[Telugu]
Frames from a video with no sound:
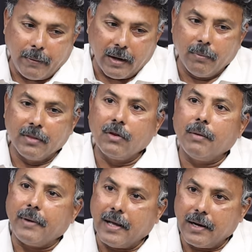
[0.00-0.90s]

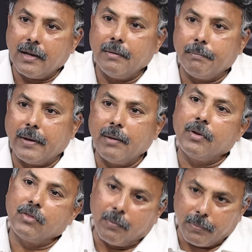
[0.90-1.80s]
పనిమంతుల పాలన
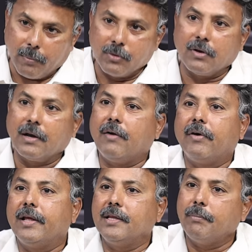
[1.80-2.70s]
పనిమంతుల ప్రభుత్వం
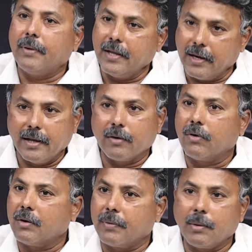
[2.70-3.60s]
కావాలి అని చెప్పని ఎన్డీఏ
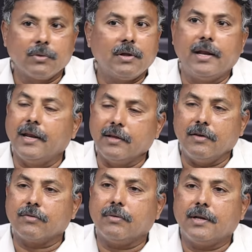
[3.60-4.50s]
కూటమి ప్రభుత్వాన్ని ఎన్నిక
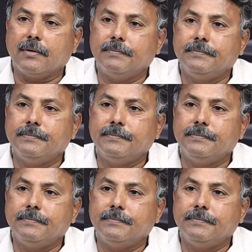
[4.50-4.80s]
చేసుకున్నారు